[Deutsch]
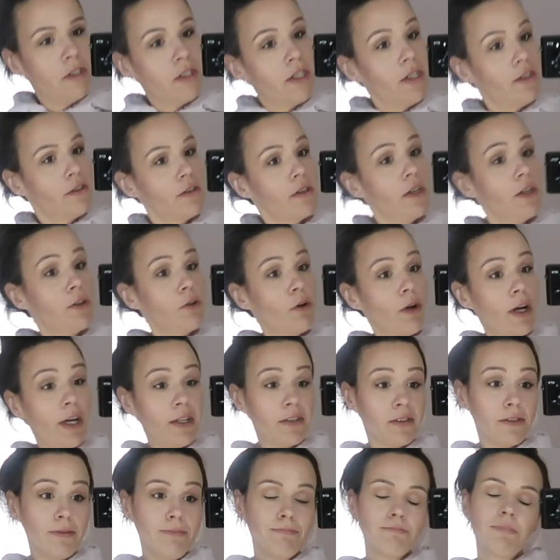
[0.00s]
und ich gehe jetzt gleich noch
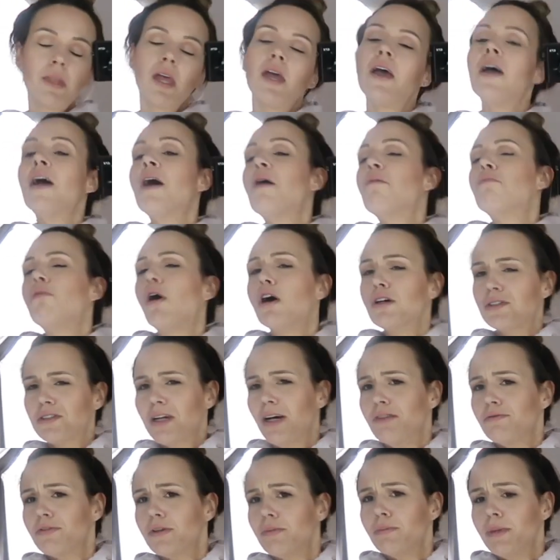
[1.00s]
essen
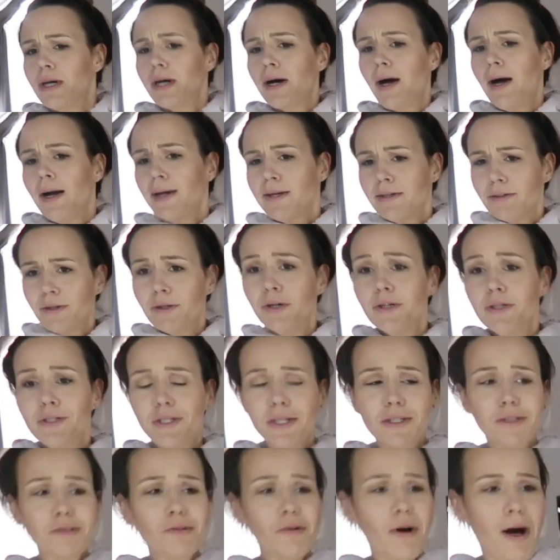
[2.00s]
passt einfach mehr rein.
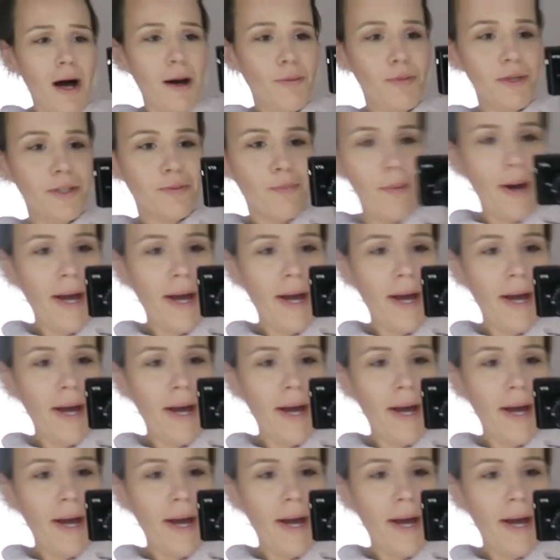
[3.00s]
Und dazu habe ich